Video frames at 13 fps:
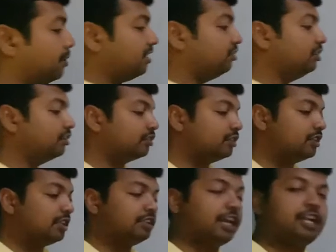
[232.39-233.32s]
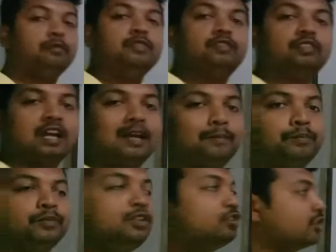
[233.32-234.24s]
बेसिक्स दैट मीन्स
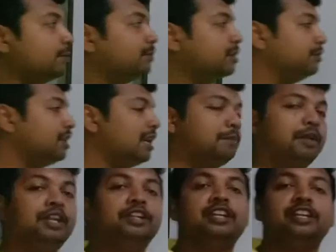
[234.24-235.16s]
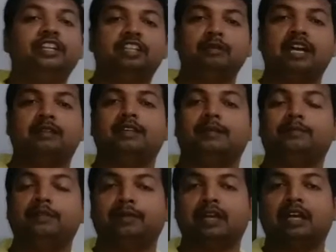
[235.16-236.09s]
आप इस चैप्टर में आप इंटरनेट के बारे में
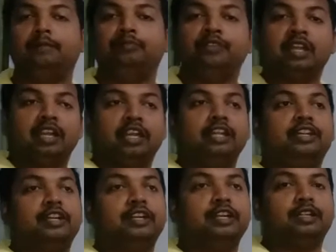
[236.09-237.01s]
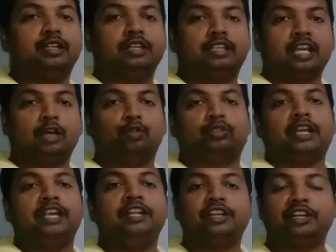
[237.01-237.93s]
आपने पढ़ा इंटरनेट क्या होता
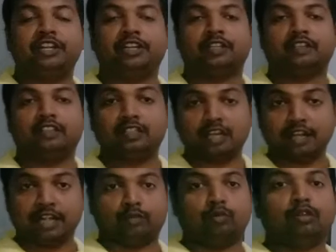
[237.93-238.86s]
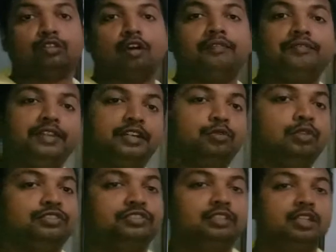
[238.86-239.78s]
है इंटरनेट इज अ नेटवर्क ऑफ
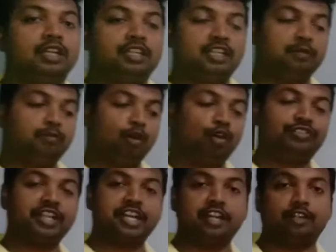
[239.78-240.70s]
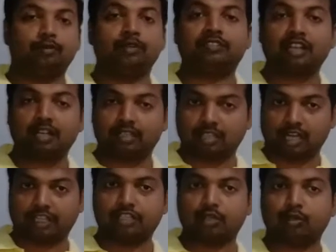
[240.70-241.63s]
नेटवर्क्स यानी बहुत सारे नेटवर्क का
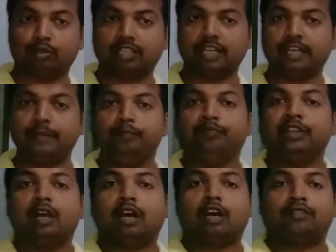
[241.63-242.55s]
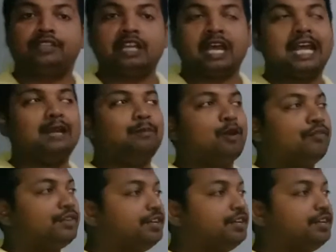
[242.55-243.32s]
कलेक्शन होता है और विद द हेल्प ऑफ